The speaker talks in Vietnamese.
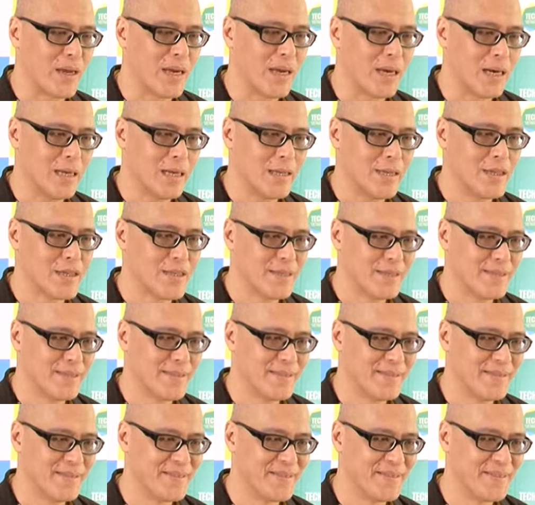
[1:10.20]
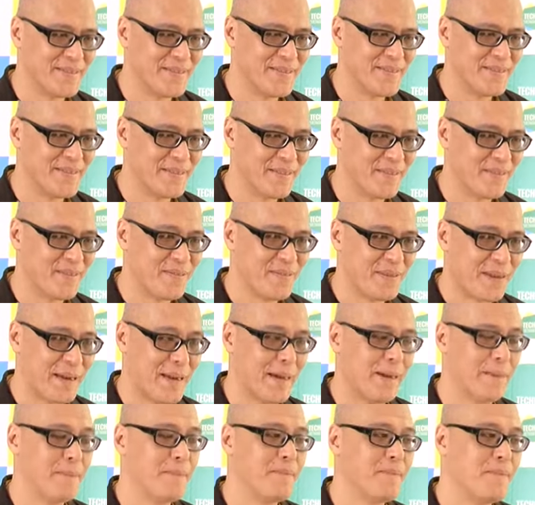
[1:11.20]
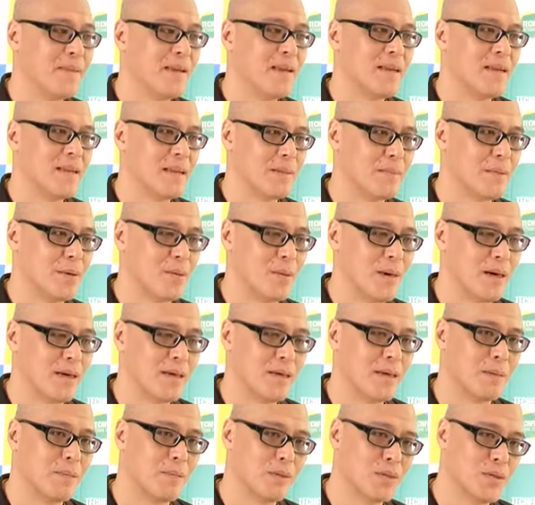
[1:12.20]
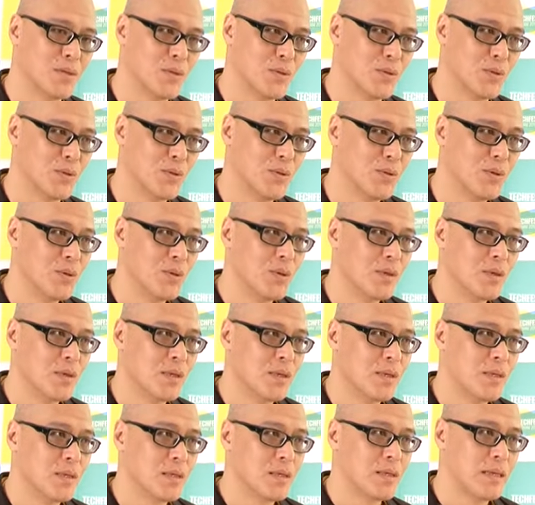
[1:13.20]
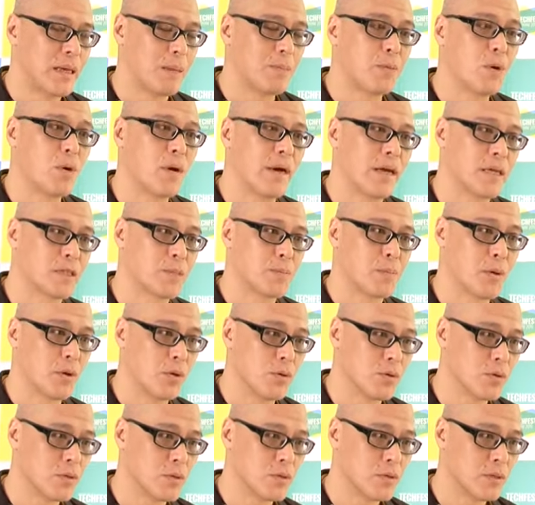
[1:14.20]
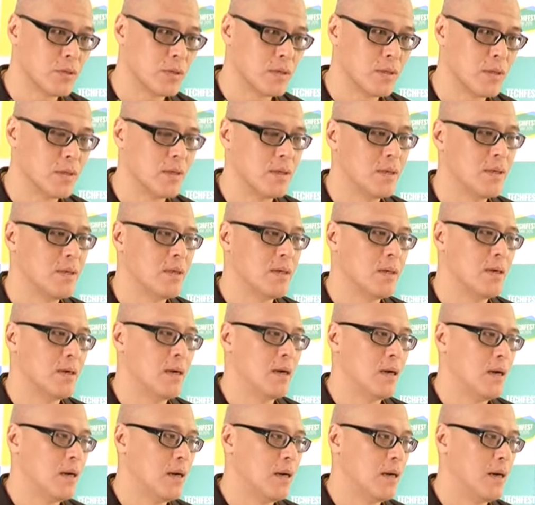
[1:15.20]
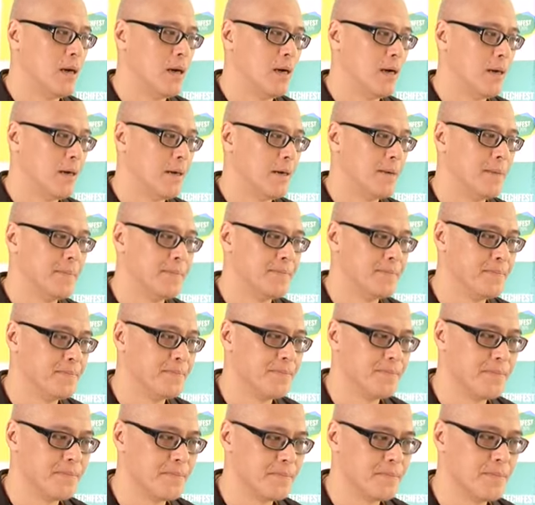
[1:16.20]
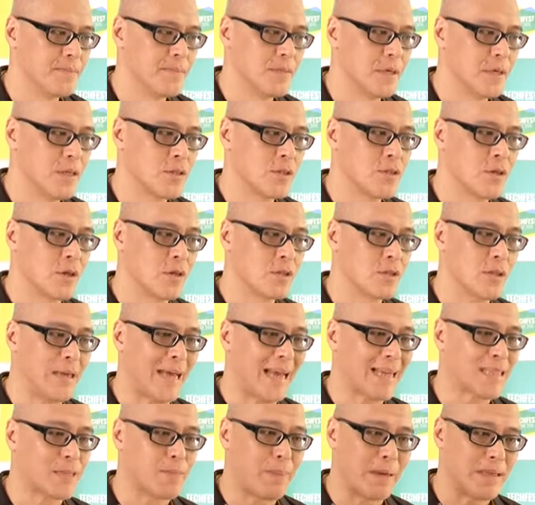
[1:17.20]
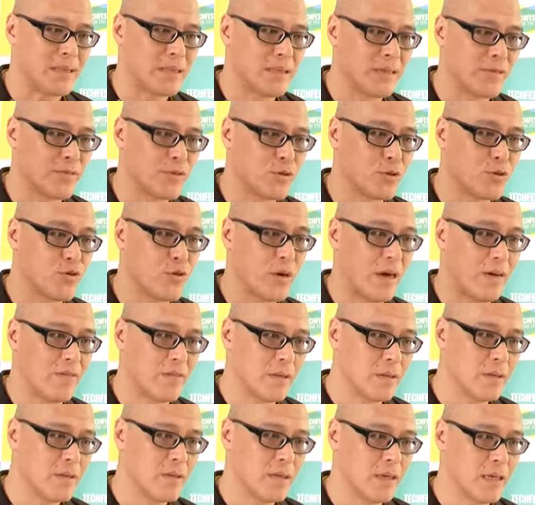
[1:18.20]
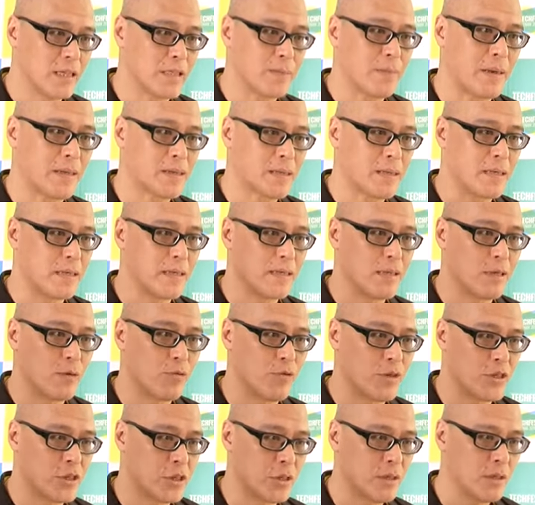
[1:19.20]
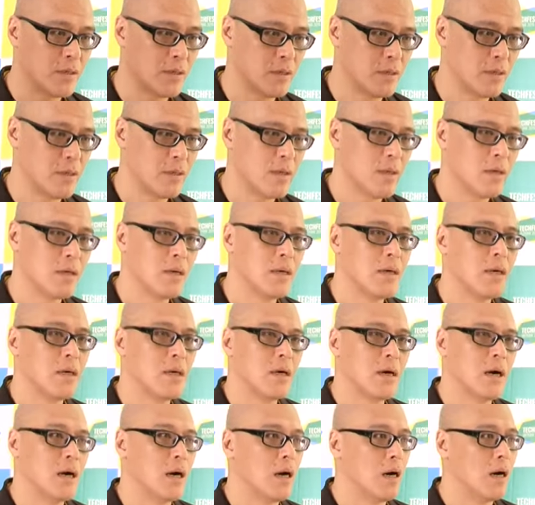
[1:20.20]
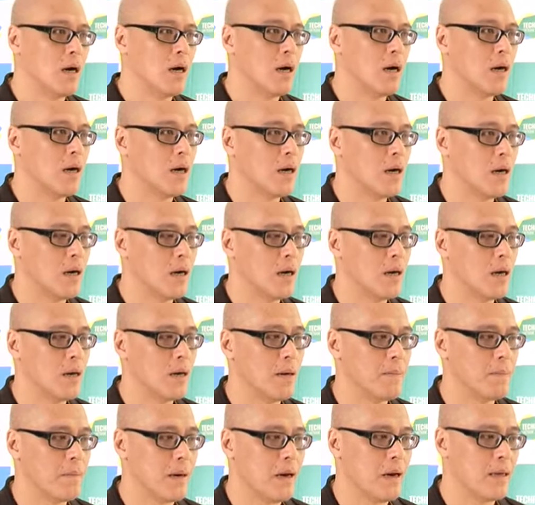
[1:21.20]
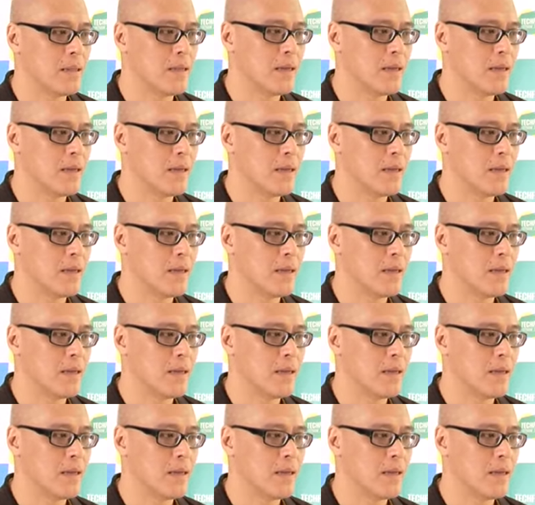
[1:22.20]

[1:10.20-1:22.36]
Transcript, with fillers: Tôi nghĩ một trong những điểm yếu lớn nhất của các bạn trẻ tại Việt Nam đó là rào cản ngôn ngữ. Nó ngăn cản các bạn tiếp xúc với những cơ hội mới, những nền khởi nghiệp tiên tiến hay thậm chí là tự phát triển bản thân thông qua việc trao đổi làm việc với các đối tác nước ngoài.